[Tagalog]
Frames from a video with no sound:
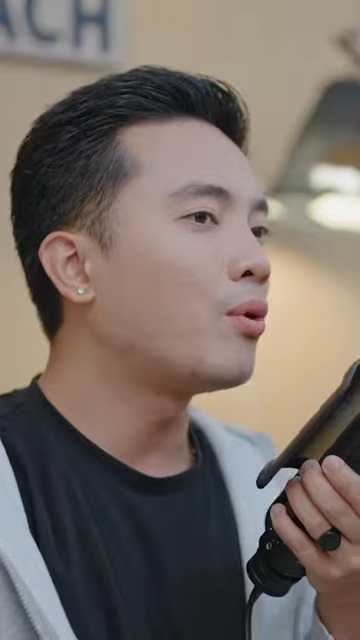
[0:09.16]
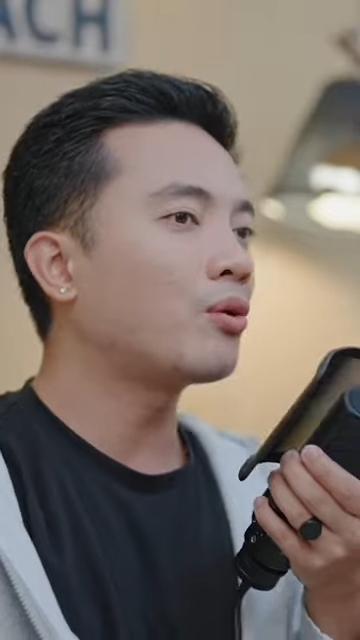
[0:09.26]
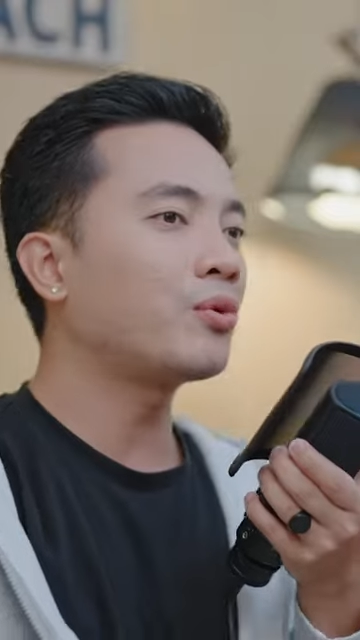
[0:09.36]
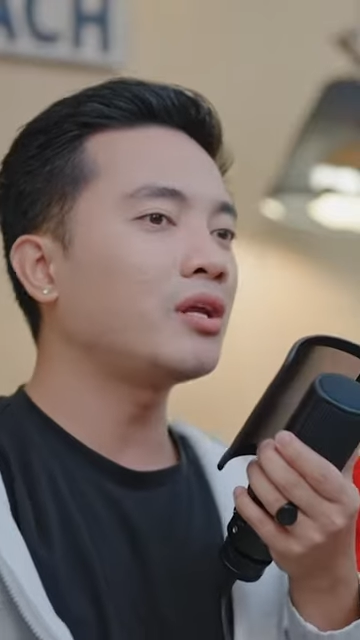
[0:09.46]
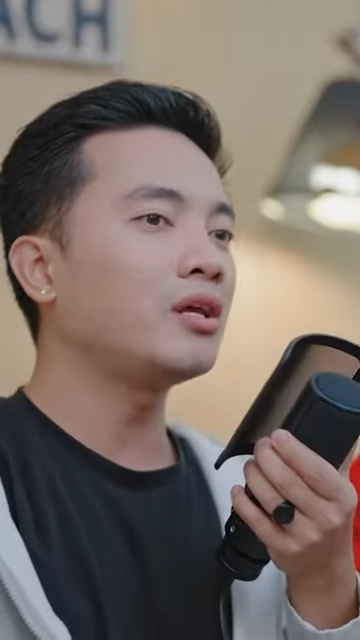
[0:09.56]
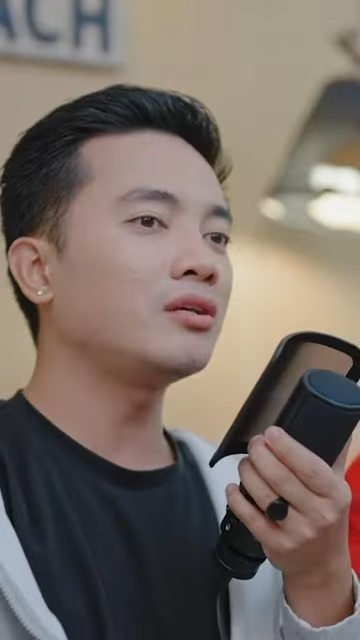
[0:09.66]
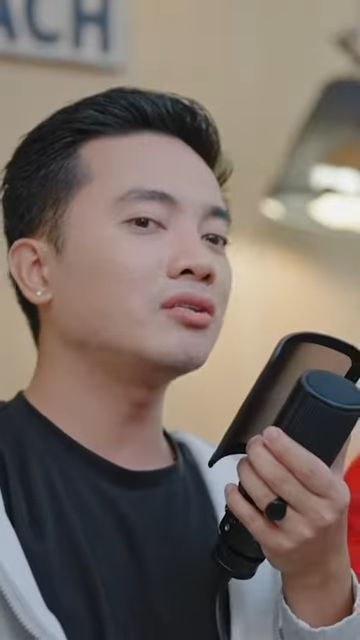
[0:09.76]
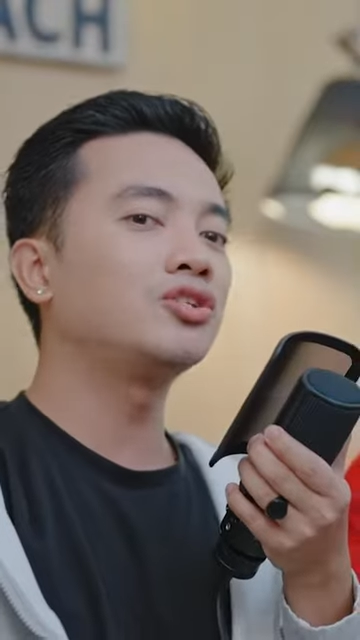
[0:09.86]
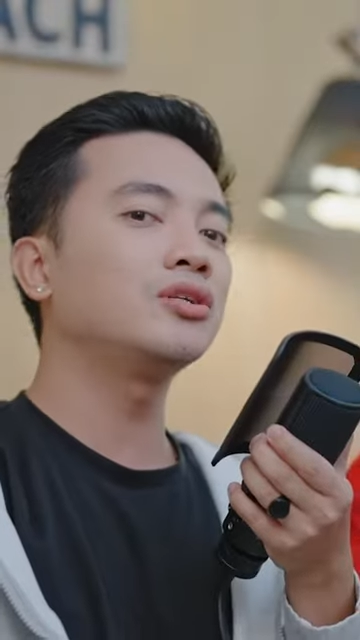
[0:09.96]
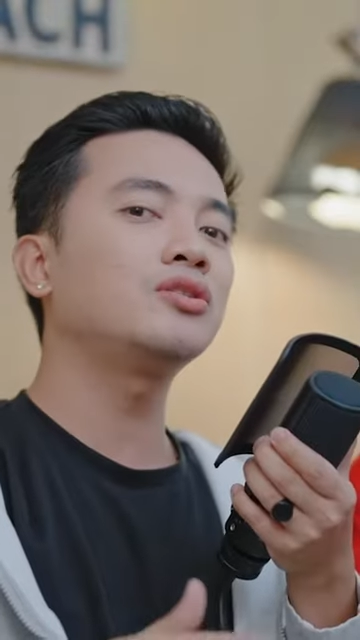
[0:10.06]
What we need
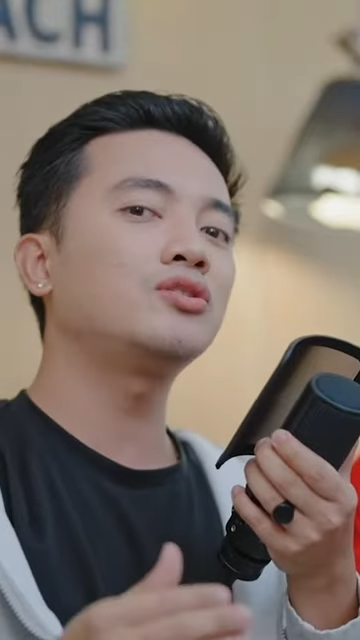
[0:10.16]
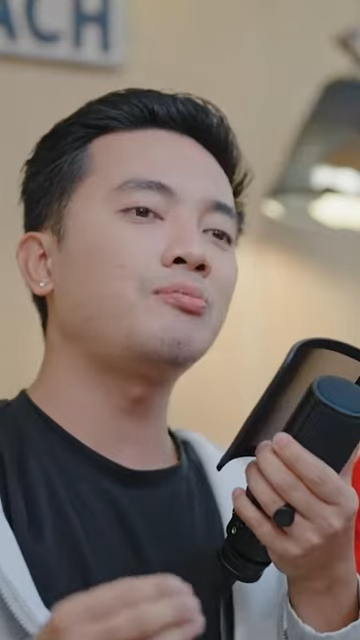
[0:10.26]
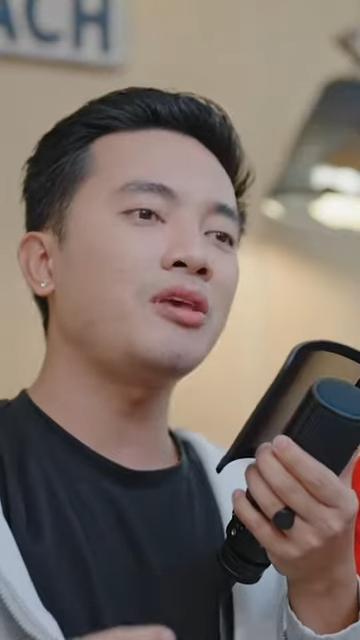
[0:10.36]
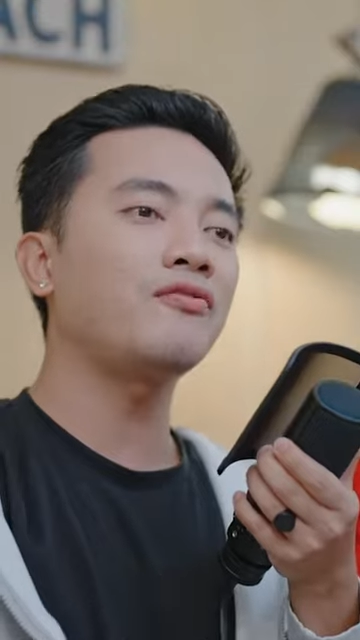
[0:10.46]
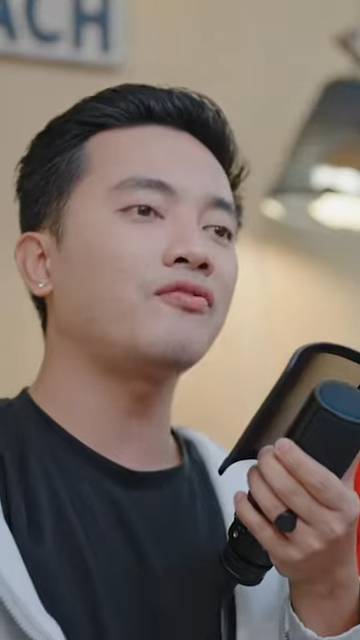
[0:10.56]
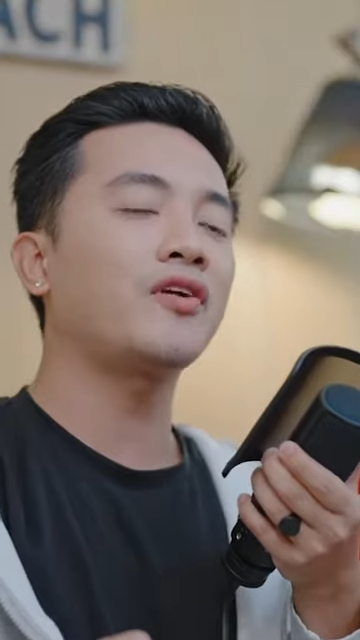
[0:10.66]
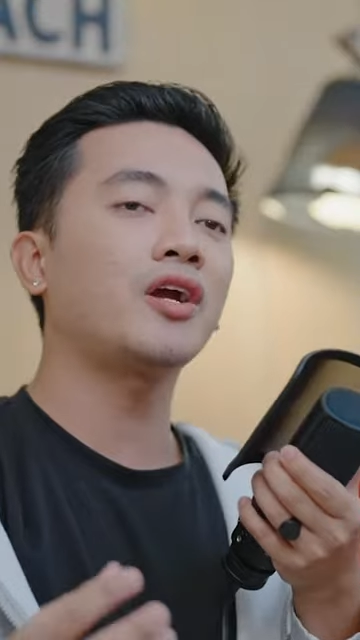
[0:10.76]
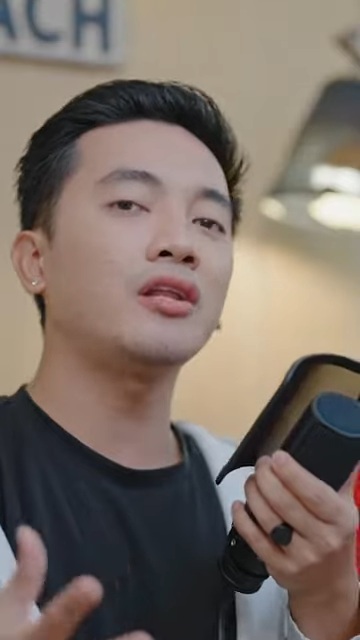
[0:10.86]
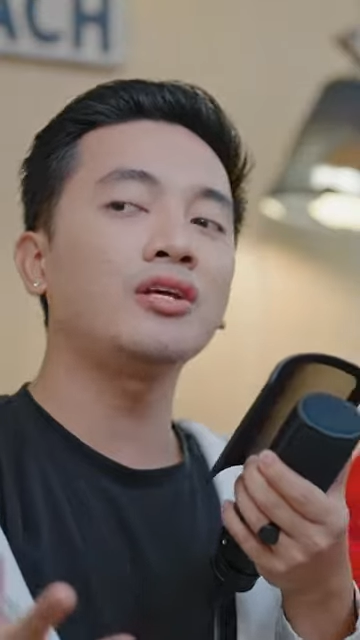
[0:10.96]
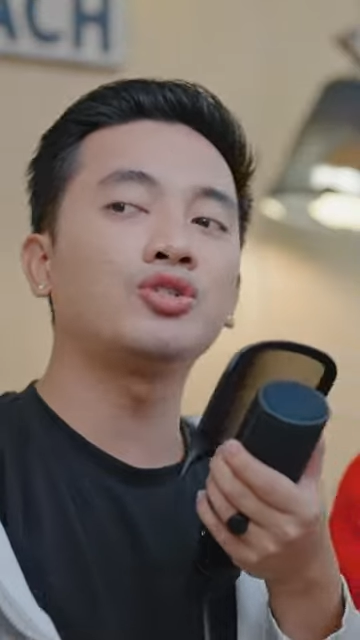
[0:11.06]
is just to be fairly